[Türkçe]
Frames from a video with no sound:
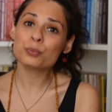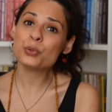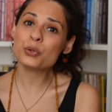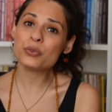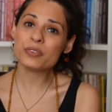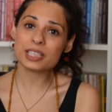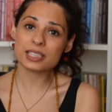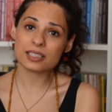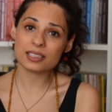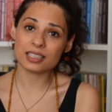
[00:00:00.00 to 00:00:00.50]

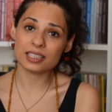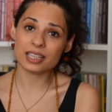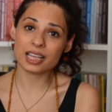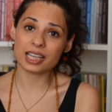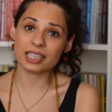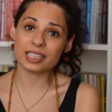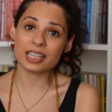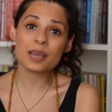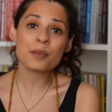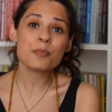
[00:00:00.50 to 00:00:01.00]
Bu
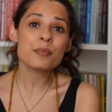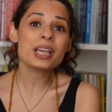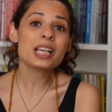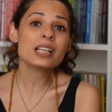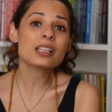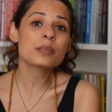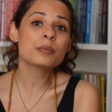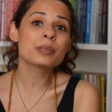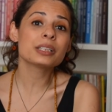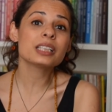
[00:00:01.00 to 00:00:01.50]
vesileyle
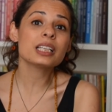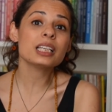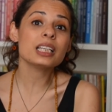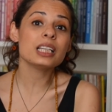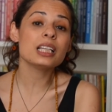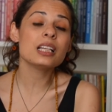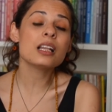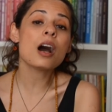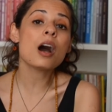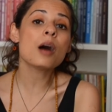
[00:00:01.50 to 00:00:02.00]
belki bana
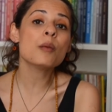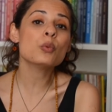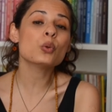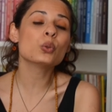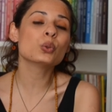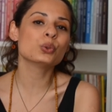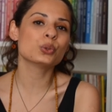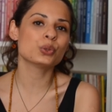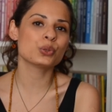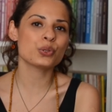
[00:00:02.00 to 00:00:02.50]
ilham
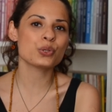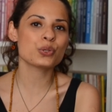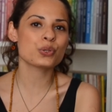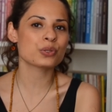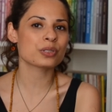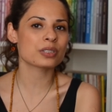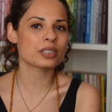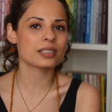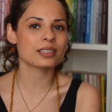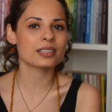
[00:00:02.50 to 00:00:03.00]
olur
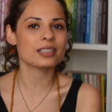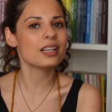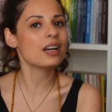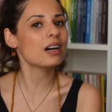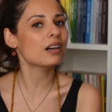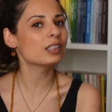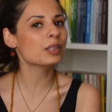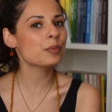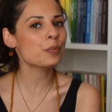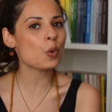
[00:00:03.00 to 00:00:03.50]
düşüncesiyle
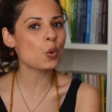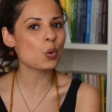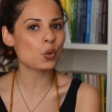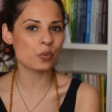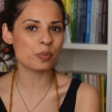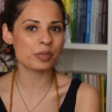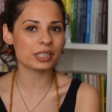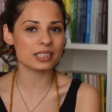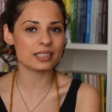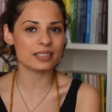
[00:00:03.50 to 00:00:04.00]
alıp
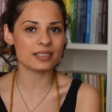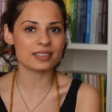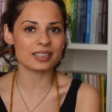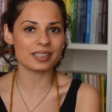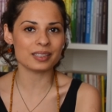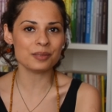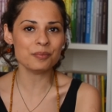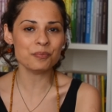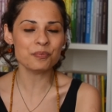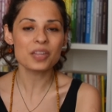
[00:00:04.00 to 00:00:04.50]
okumak
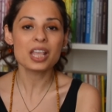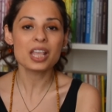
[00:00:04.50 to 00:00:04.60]
istedim.